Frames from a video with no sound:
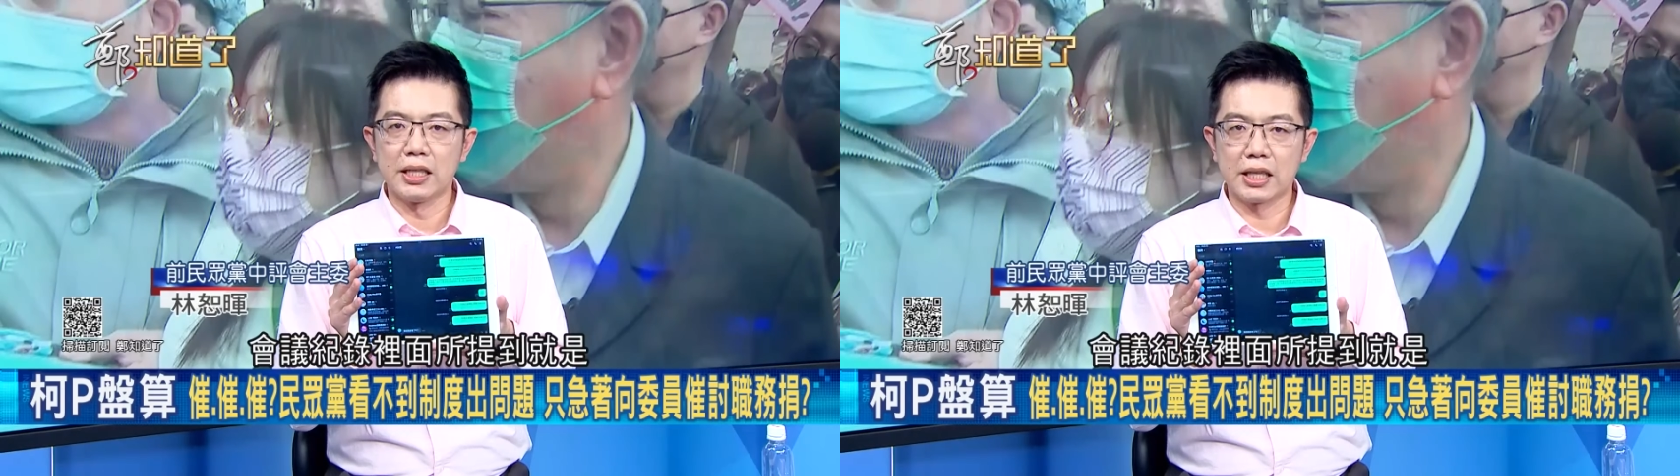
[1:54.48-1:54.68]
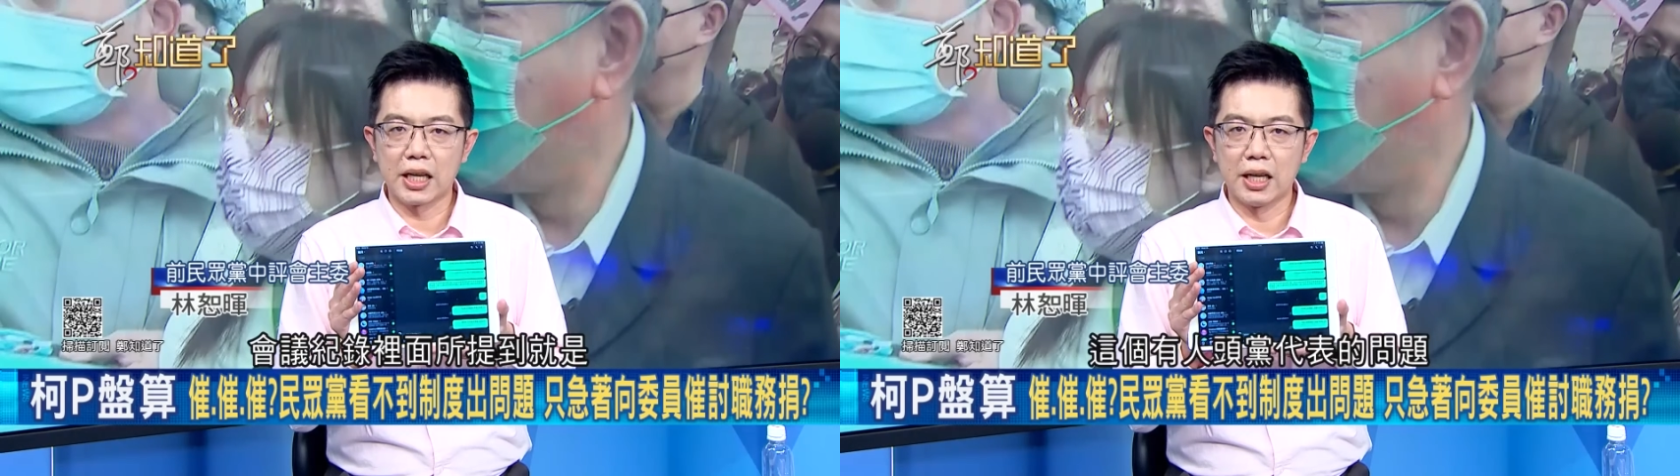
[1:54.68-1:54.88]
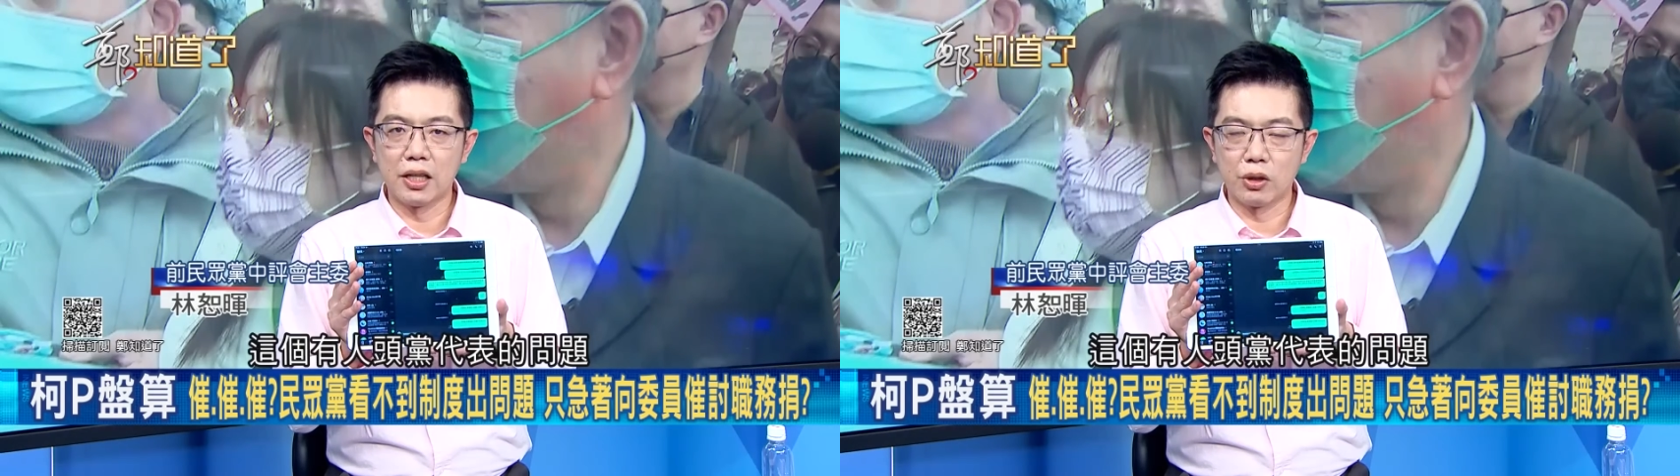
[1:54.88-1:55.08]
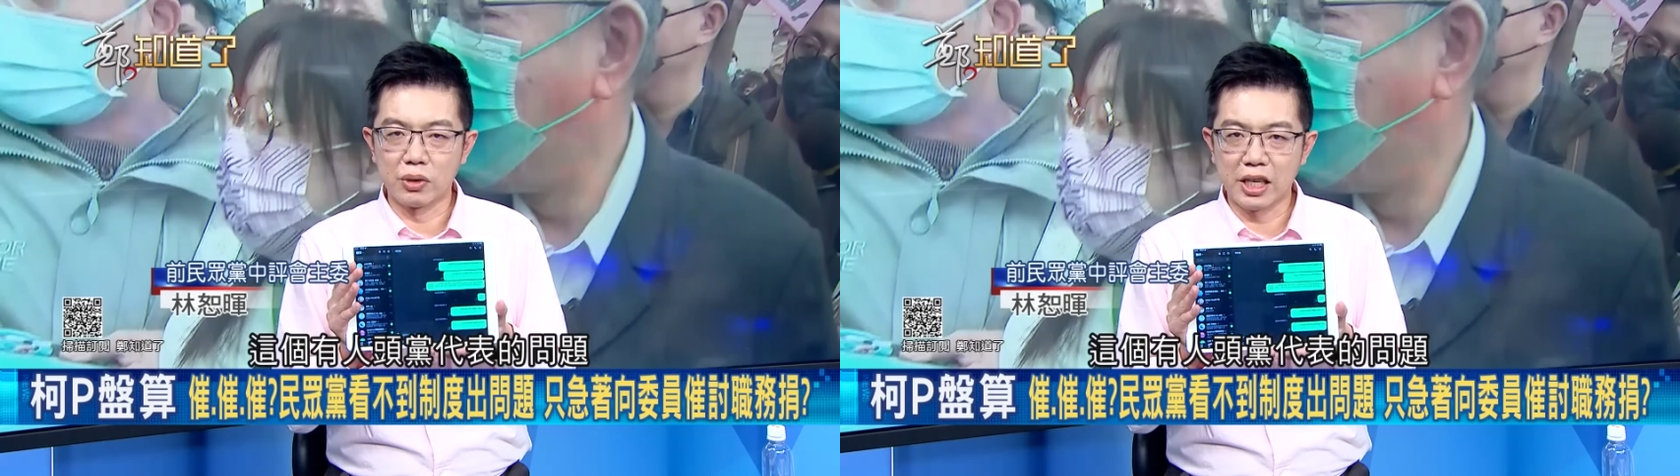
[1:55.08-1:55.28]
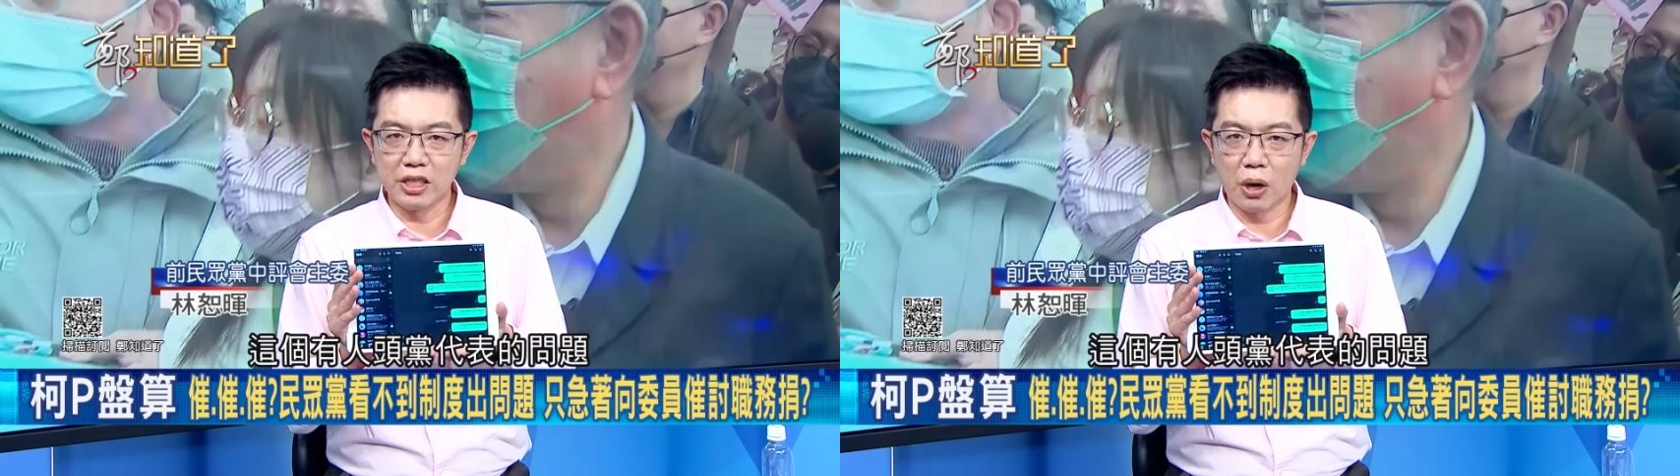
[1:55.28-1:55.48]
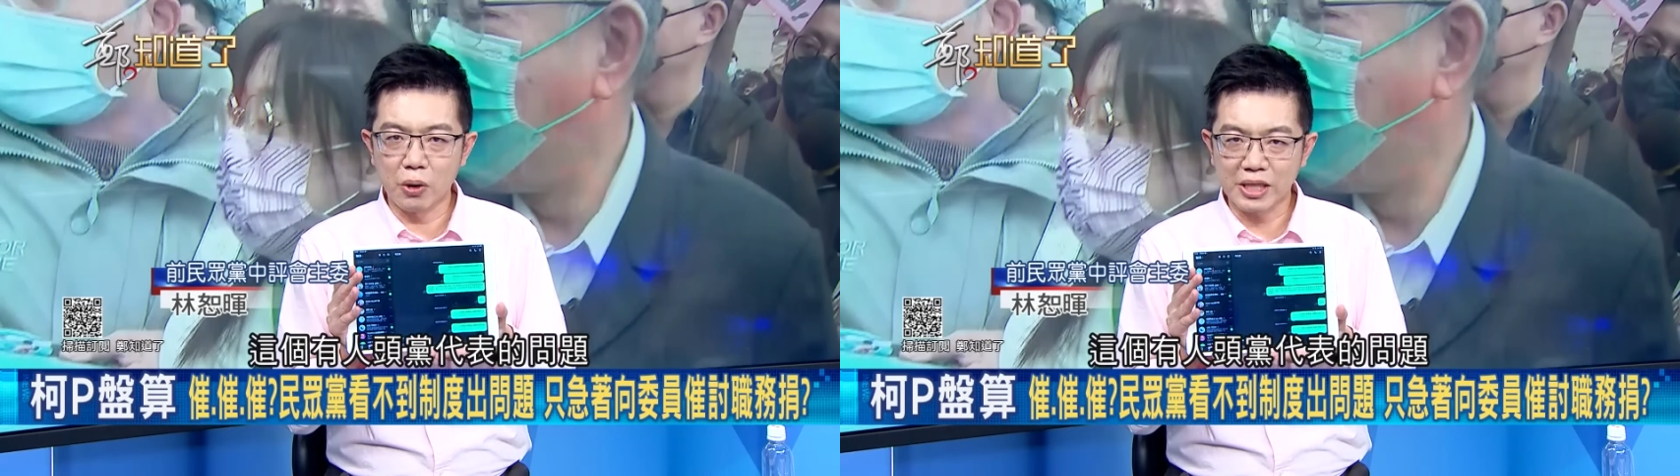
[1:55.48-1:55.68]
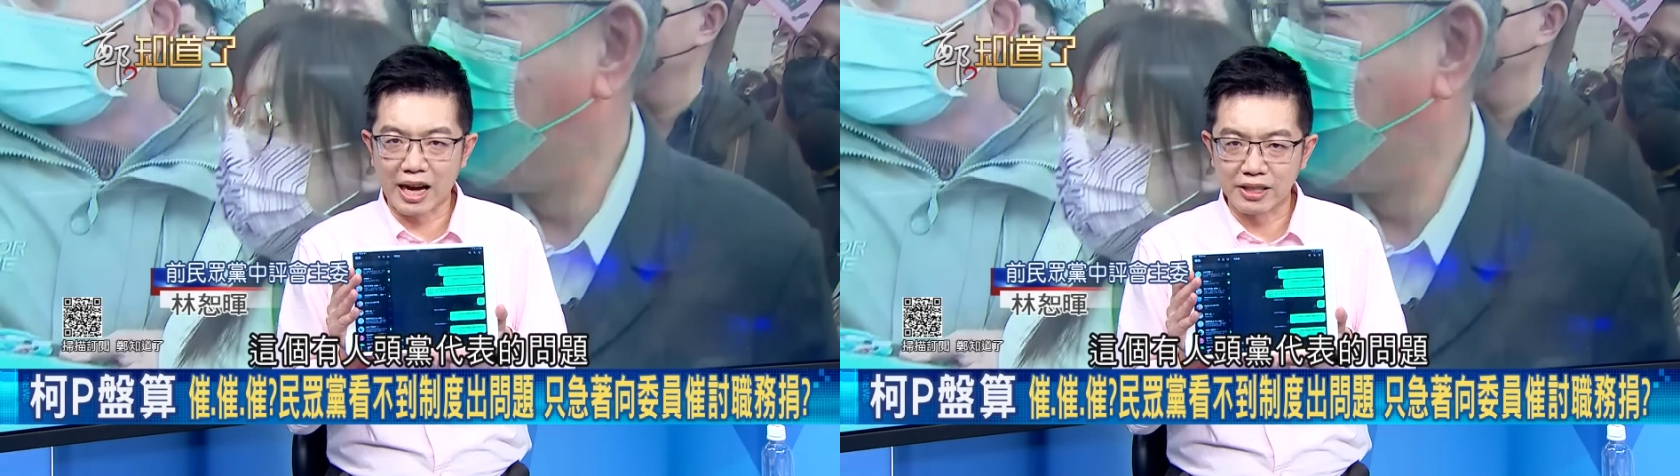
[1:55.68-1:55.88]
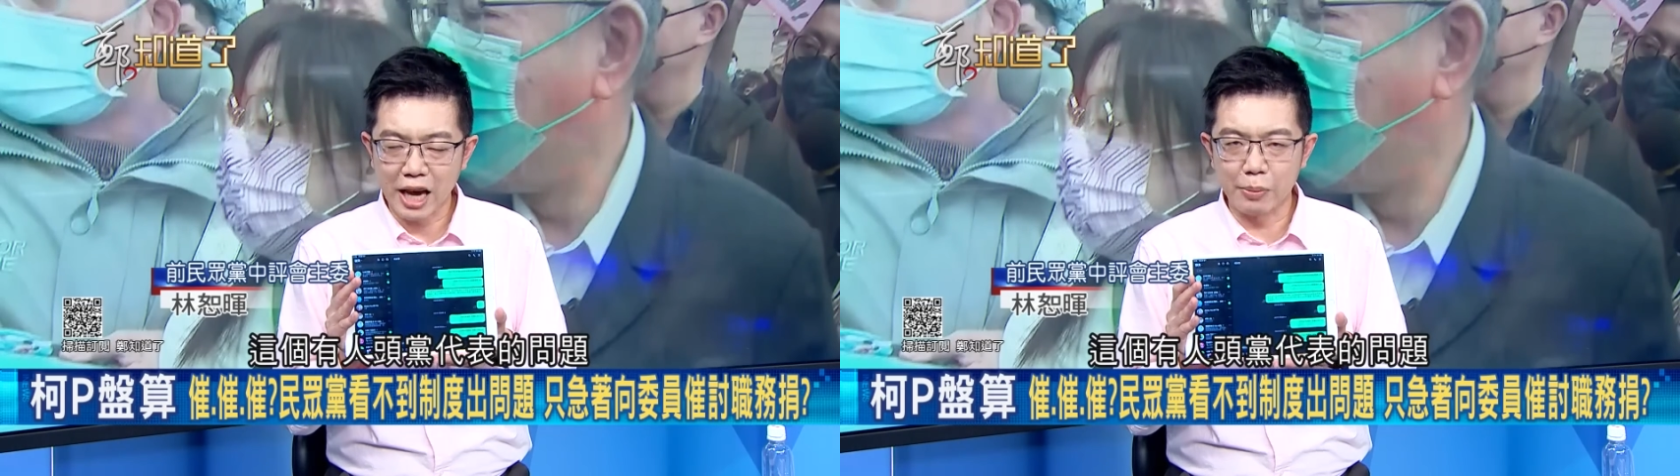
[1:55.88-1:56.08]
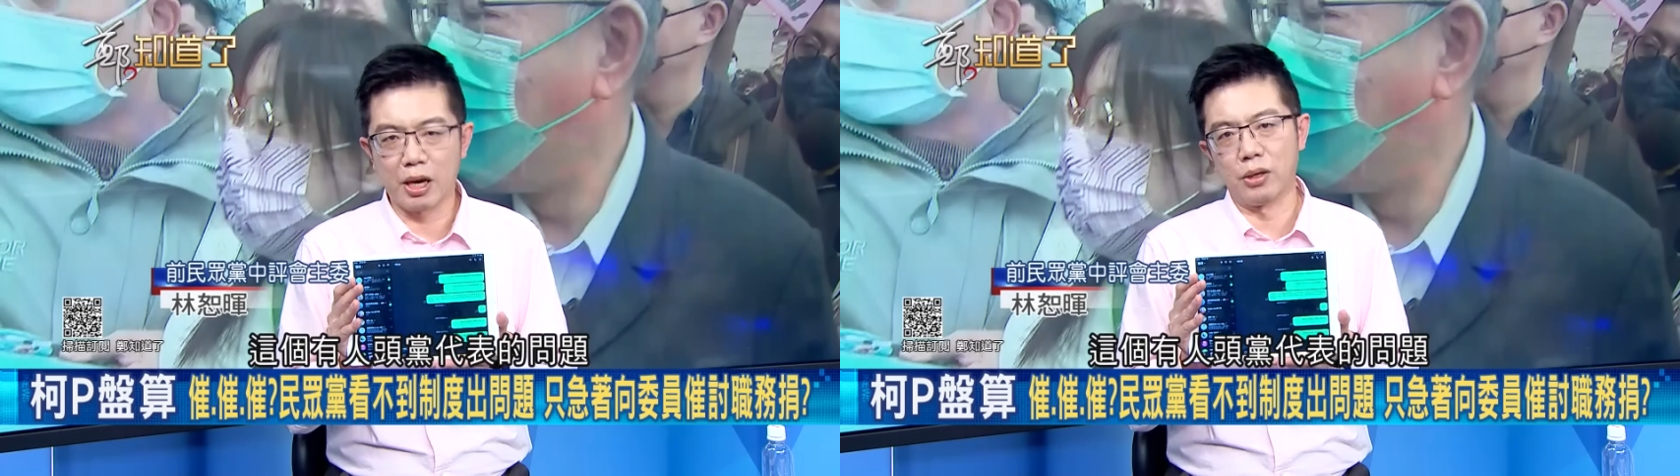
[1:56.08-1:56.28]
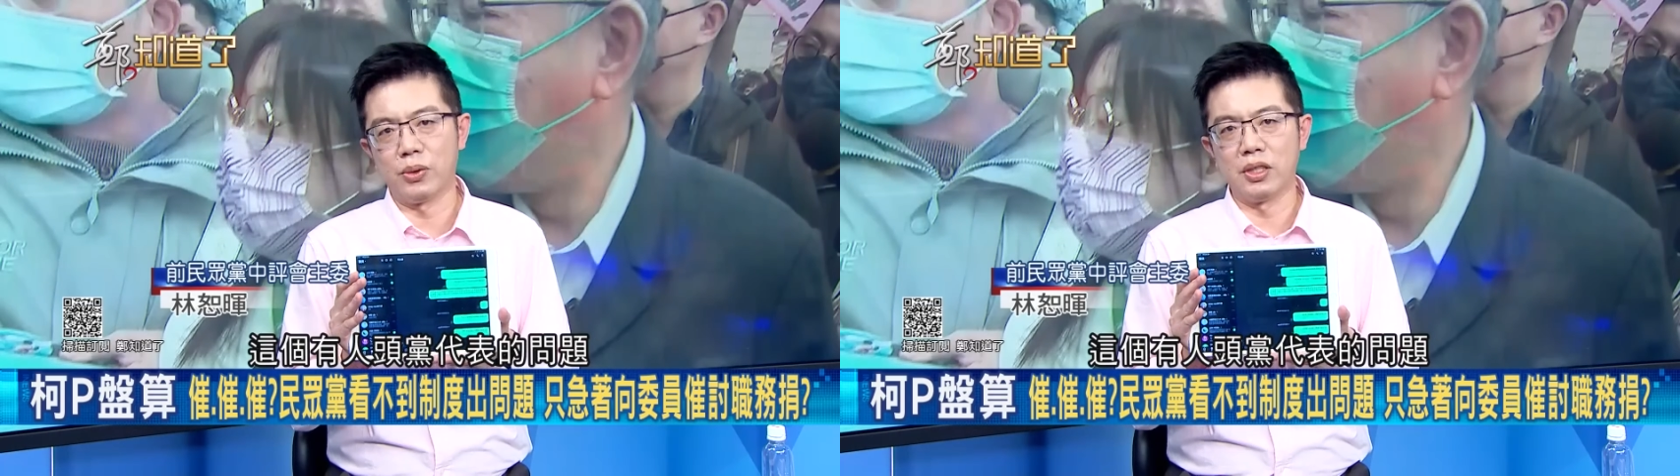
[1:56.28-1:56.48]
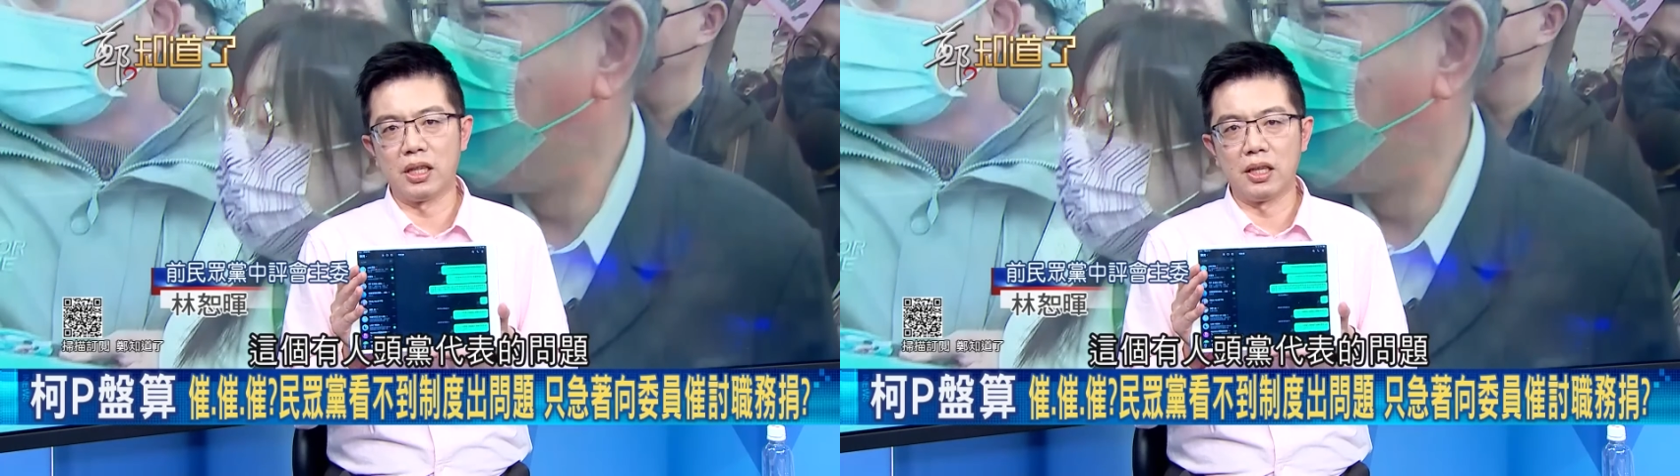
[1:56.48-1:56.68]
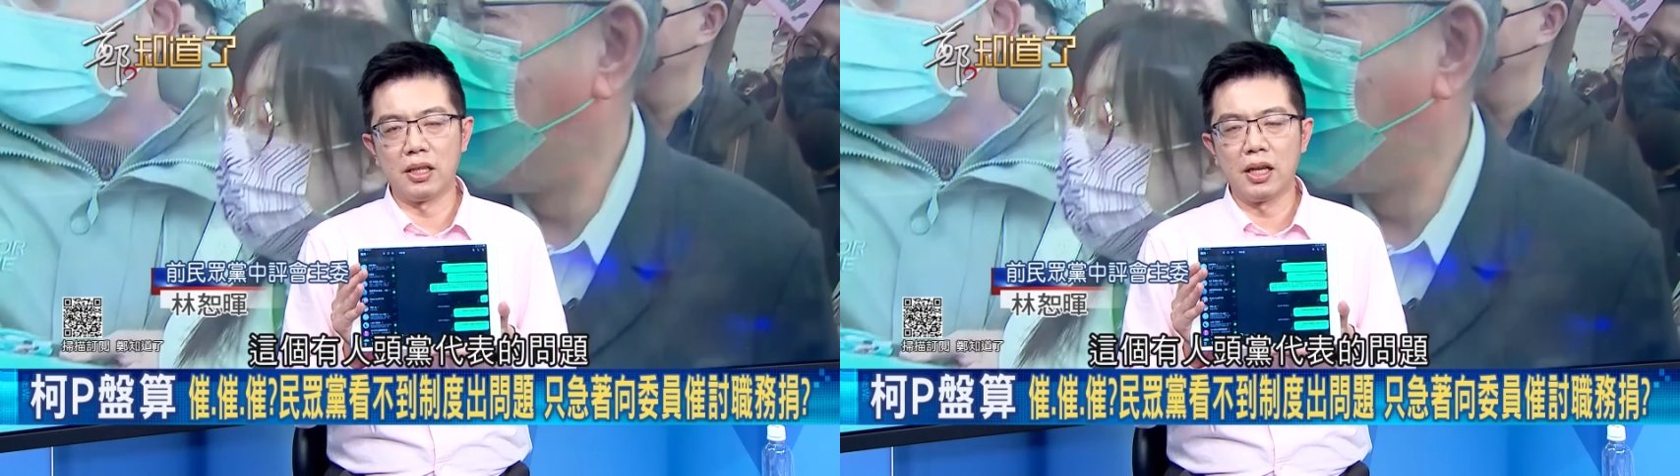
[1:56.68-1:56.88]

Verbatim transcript: 这个有人头党代表的问题，